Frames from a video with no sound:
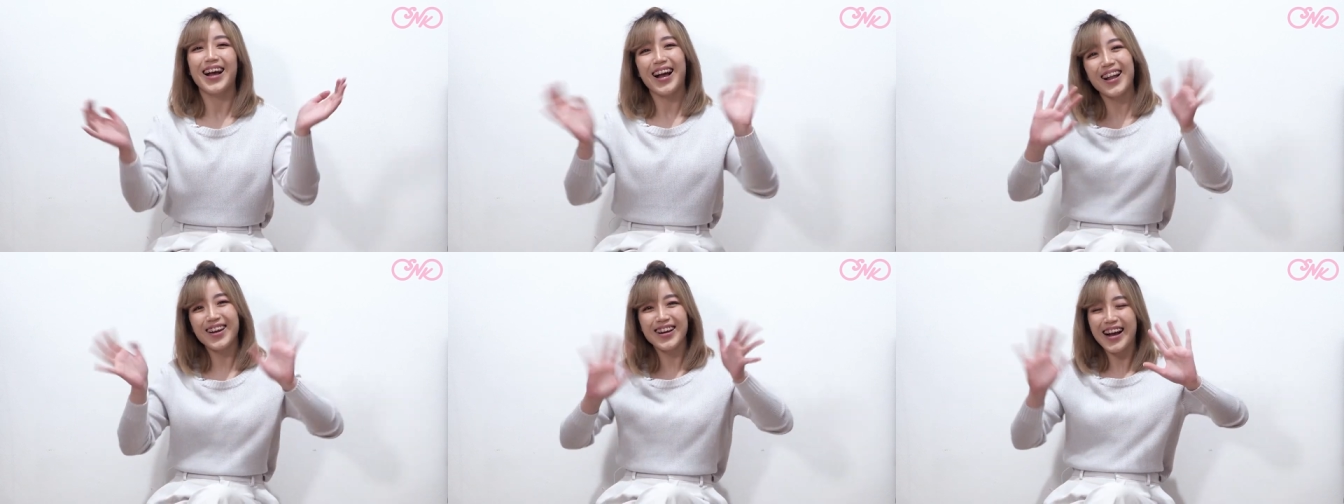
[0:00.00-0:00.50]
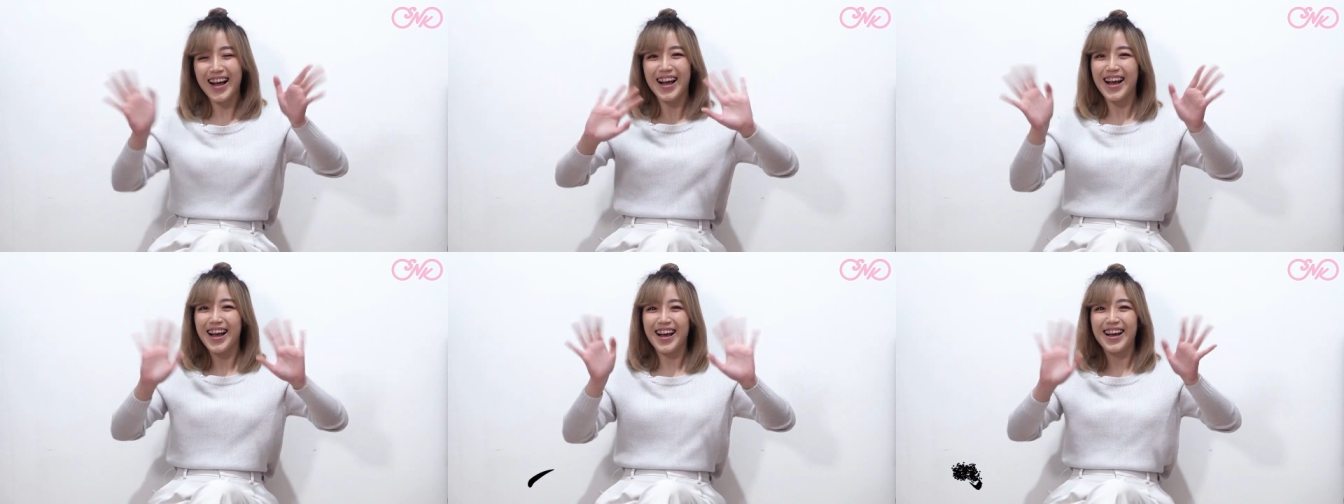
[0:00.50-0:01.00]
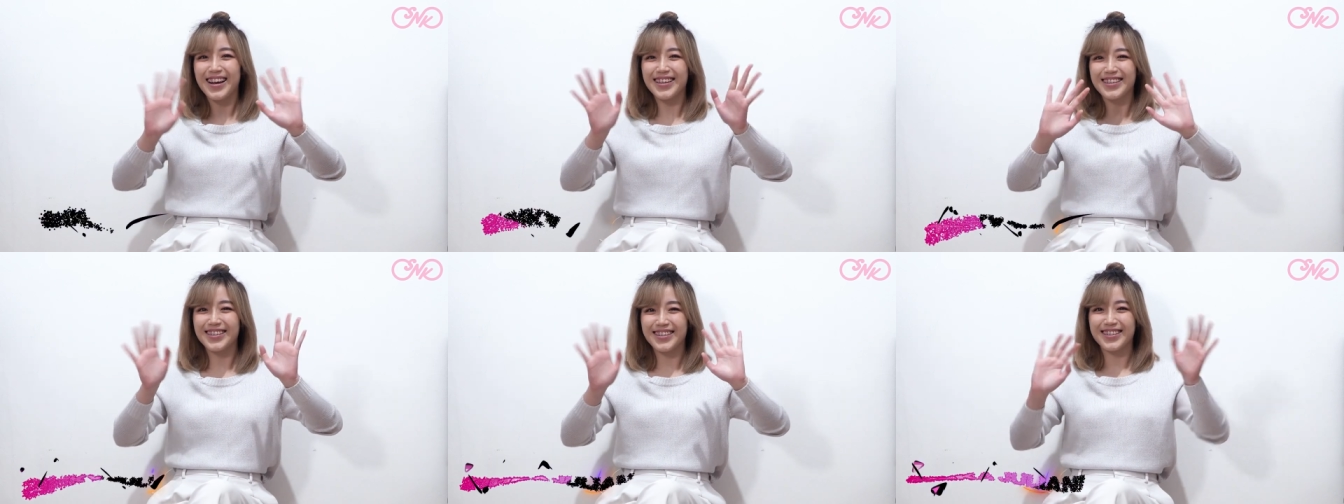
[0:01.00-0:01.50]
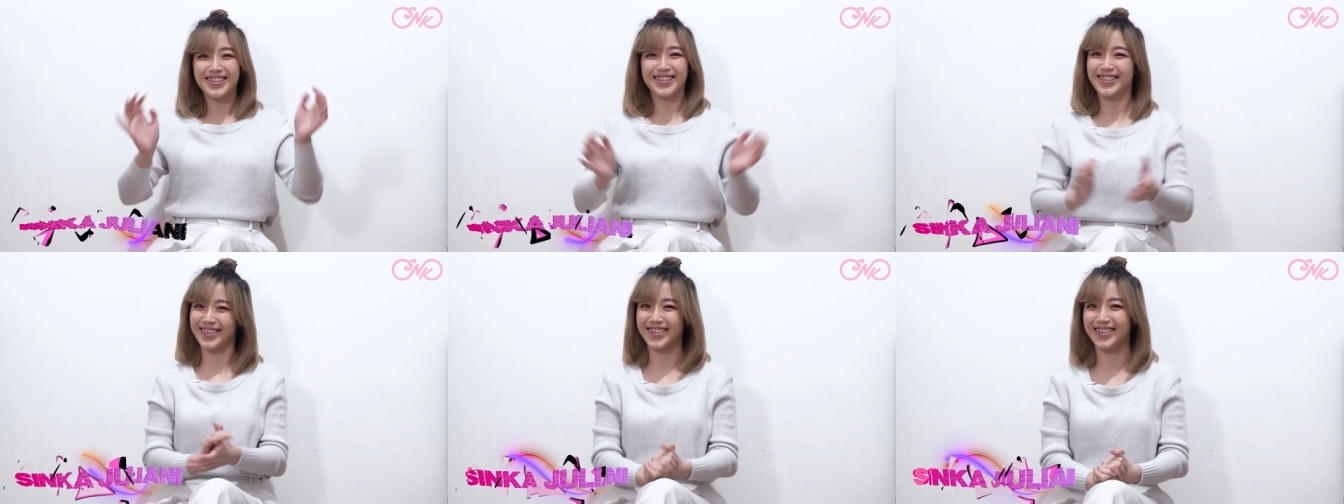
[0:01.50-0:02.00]
Halo guys!
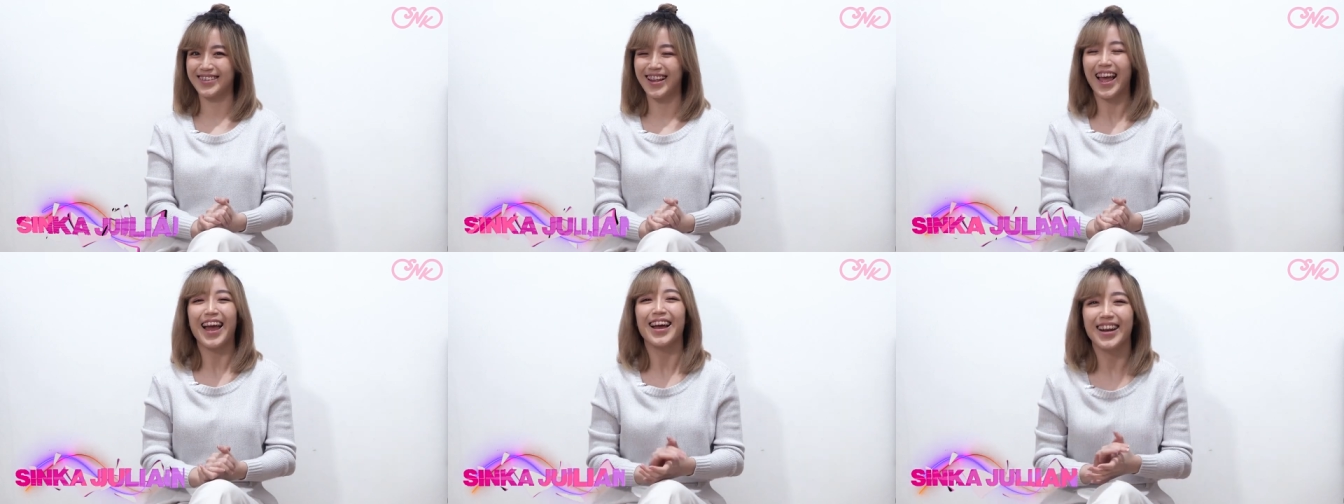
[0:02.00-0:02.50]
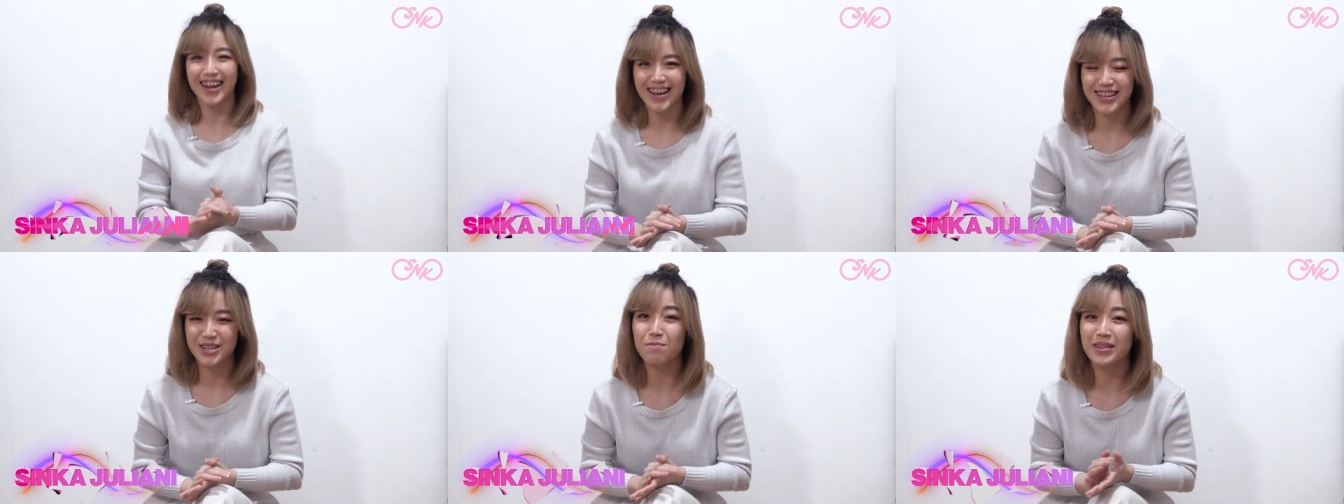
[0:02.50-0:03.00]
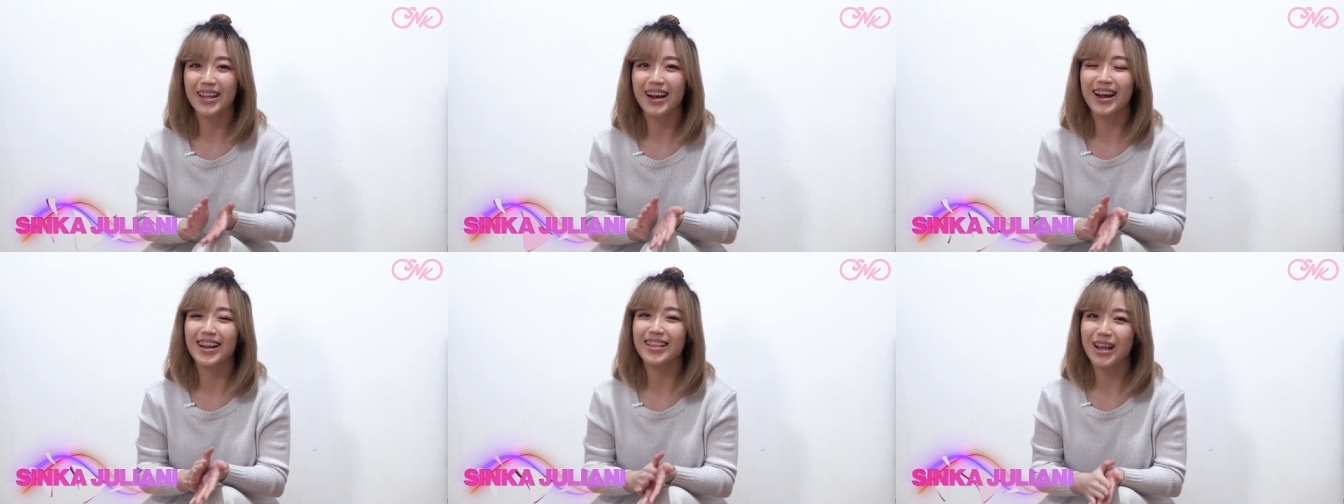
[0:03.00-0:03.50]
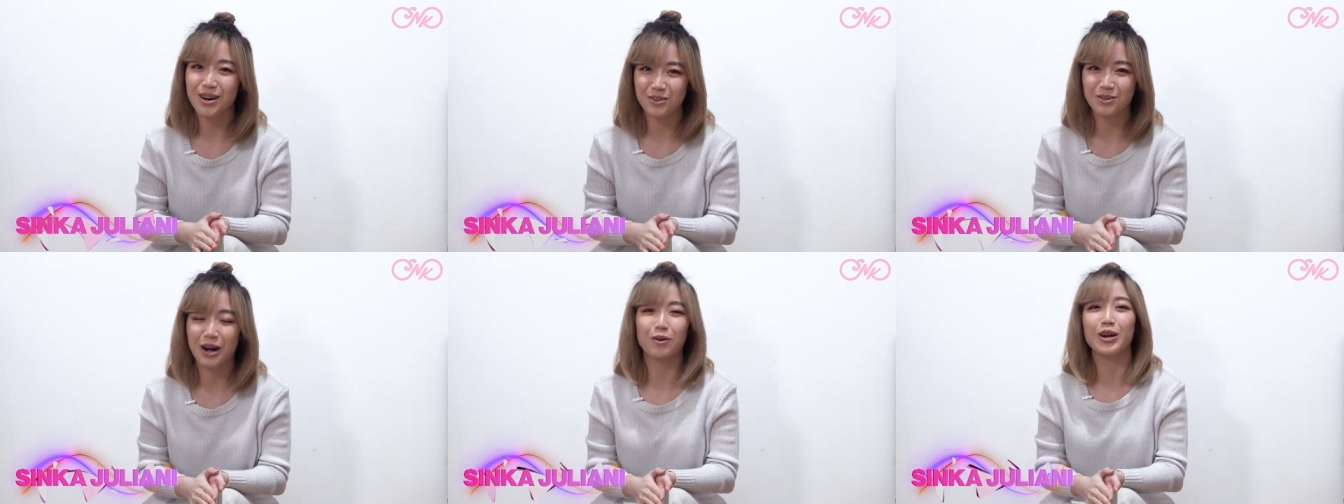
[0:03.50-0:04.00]
Nah, seperti yang kalian
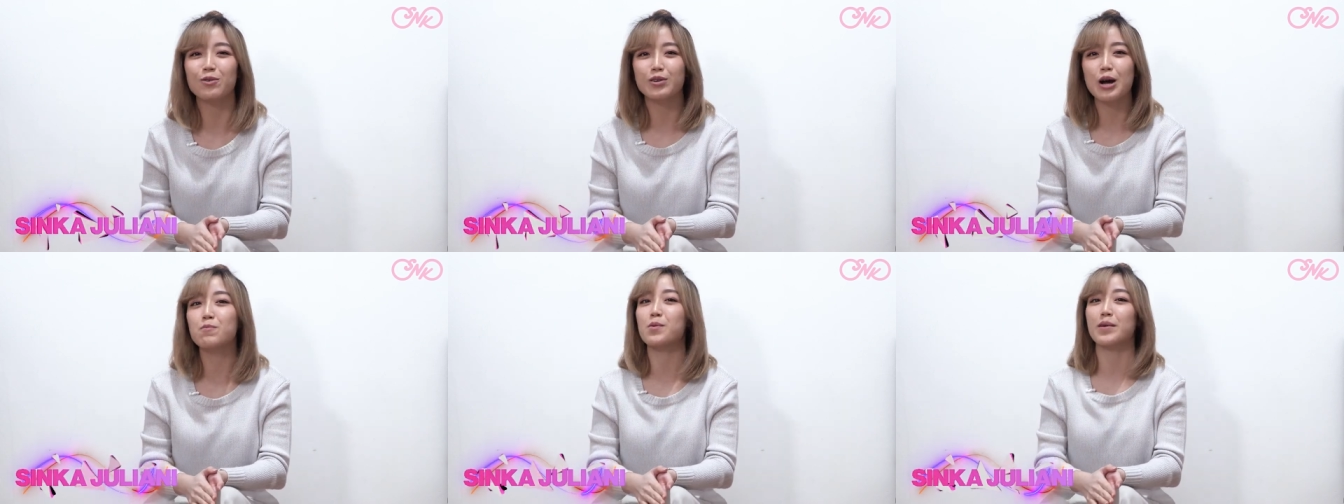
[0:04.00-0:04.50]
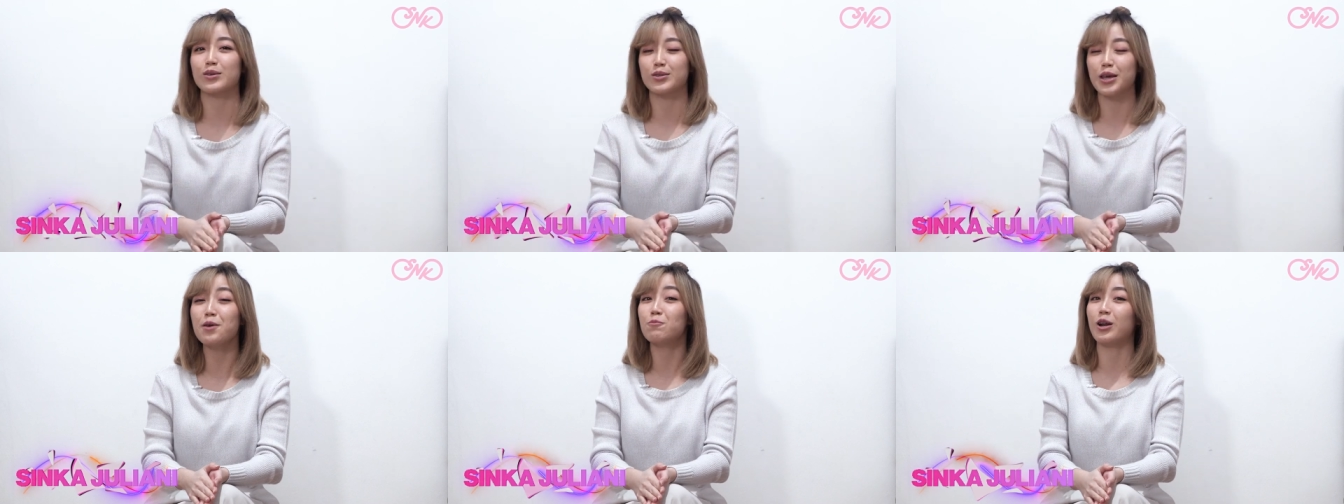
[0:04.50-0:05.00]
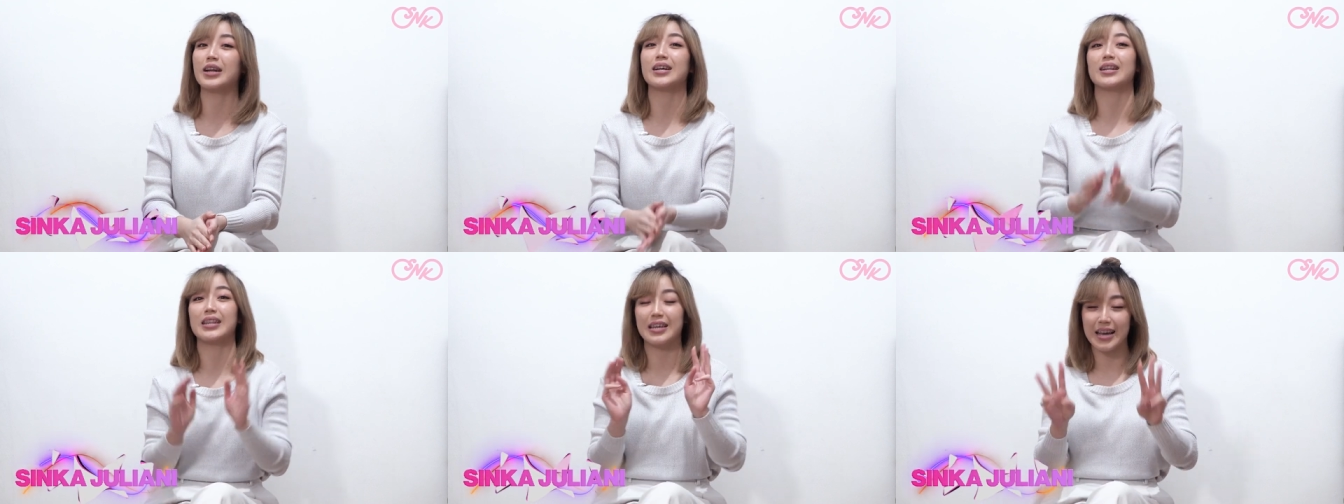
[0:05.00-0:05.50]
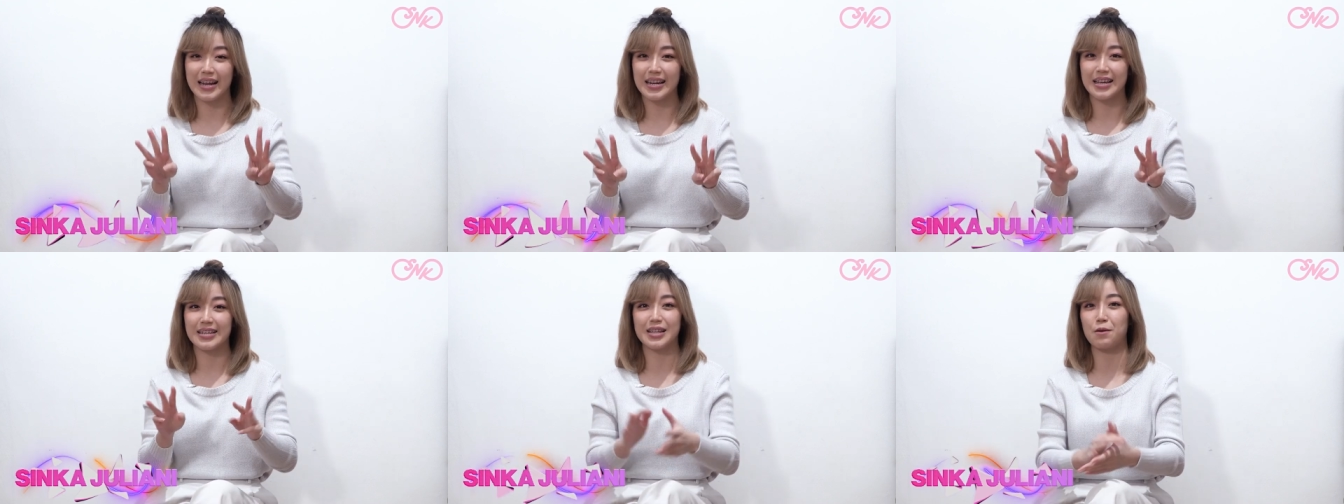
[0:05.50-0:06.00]
tahu, aku kan udah memasuki bulan ketiga
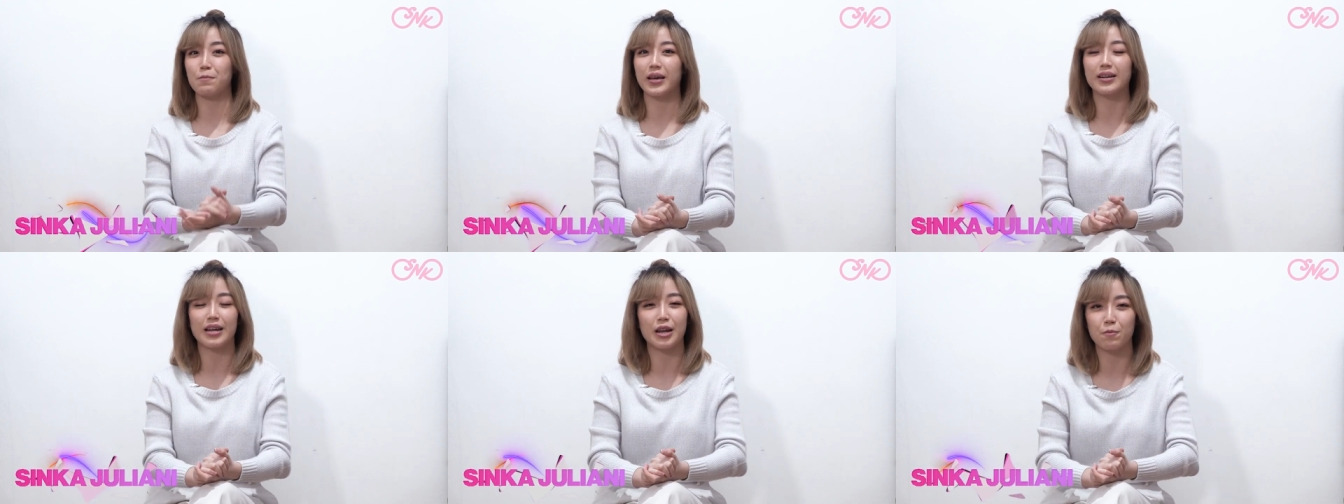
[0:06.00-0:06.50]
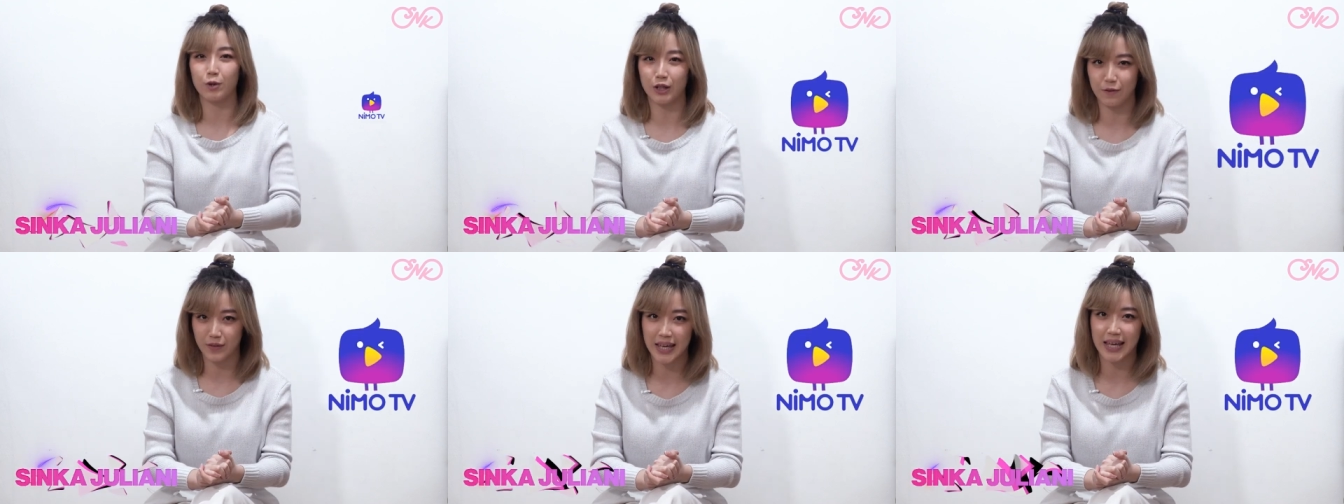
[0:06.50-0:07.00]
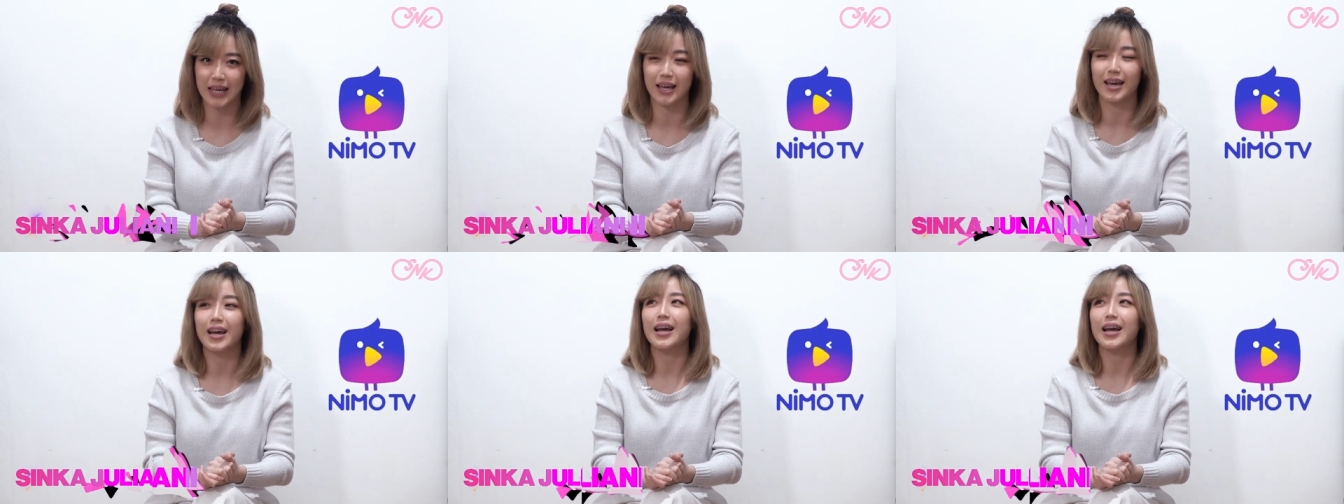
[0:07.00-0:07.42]
nih streaming Nemo TV.